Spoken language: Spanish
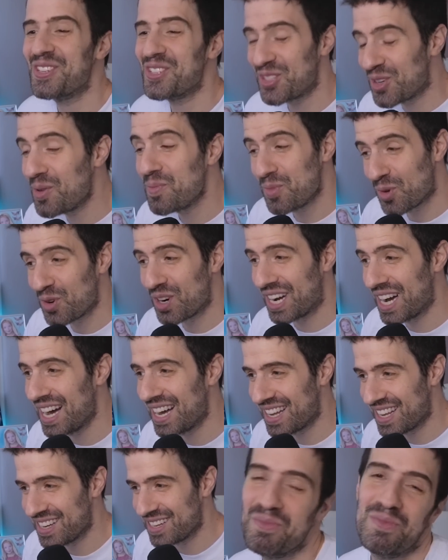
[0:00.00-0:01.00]
soy
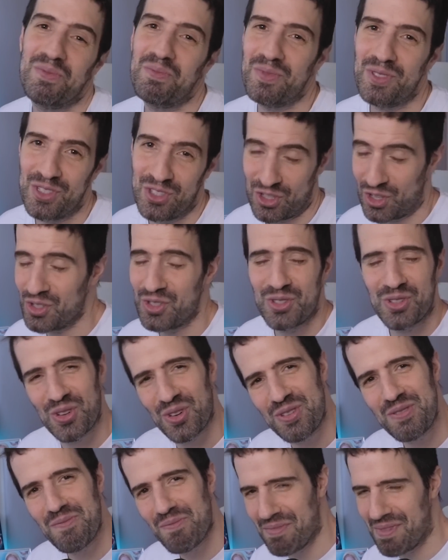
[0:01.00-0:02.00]
mujer yo
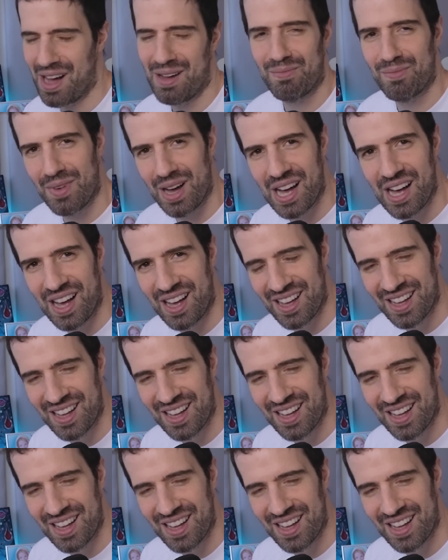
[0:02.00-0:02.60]
soy mamá.